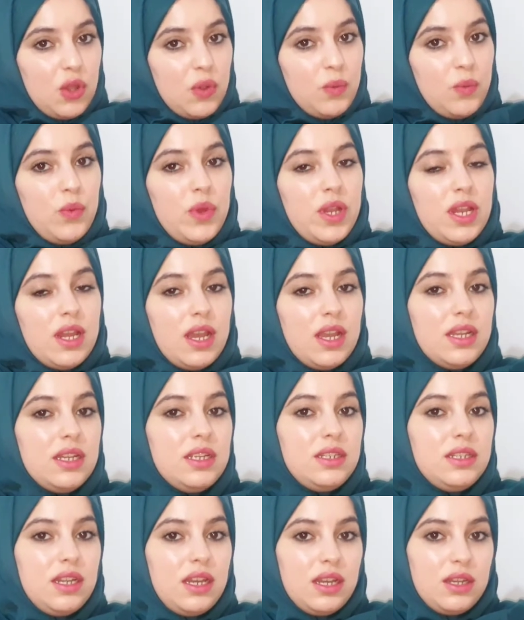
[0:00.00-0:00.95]
ولا
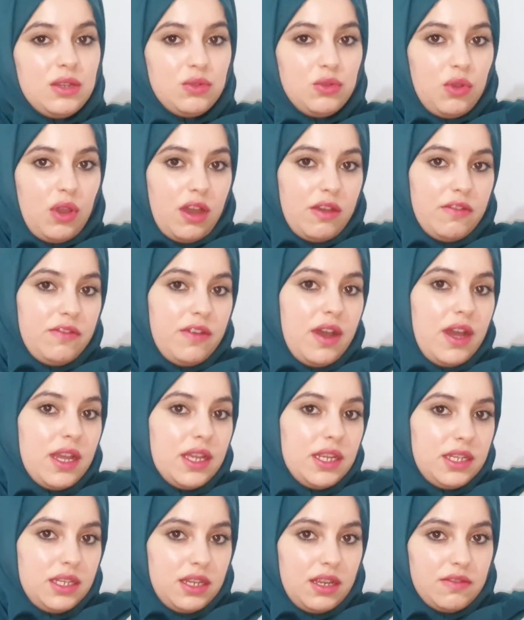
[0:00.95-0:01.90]
احنا
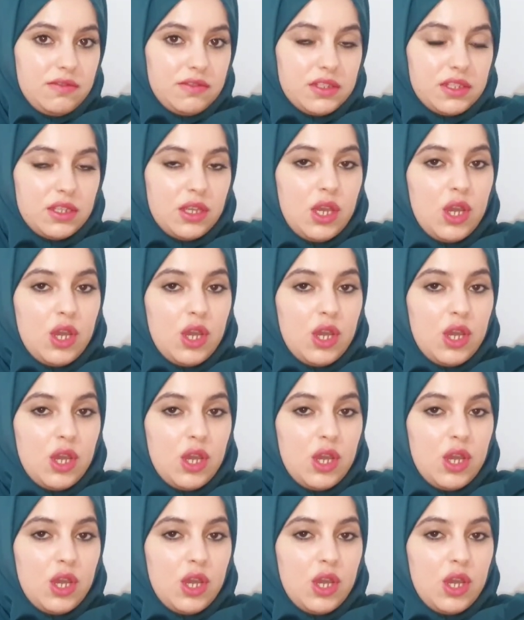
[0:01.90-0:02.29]
ضعفاء النفس